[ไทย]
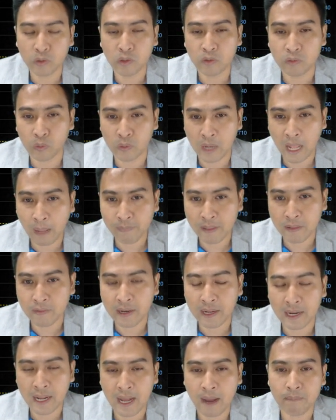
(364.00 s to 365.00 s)
ชนอัพเทนตัว
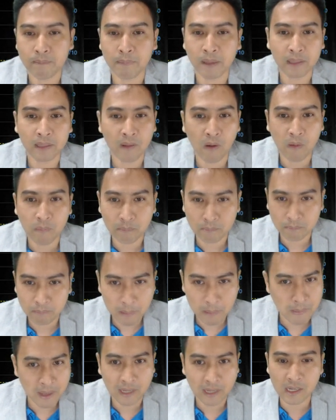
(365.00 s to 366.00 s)
นี้ครับมันจะต้องไม่
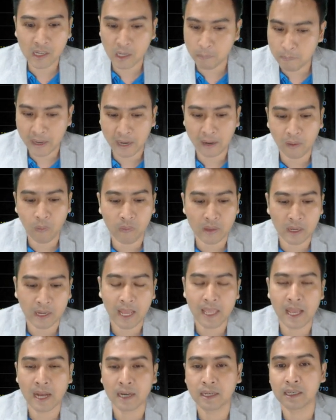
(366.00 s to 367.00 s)
เบรกขึ้นก็เบรกลงอย่างใด
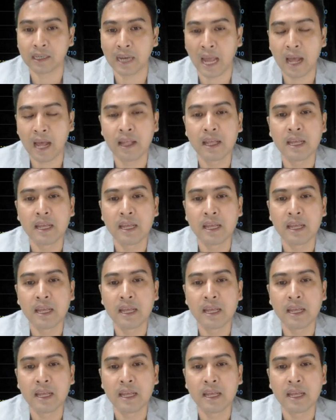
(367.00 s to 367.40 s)
อย่างหนึ่งนะ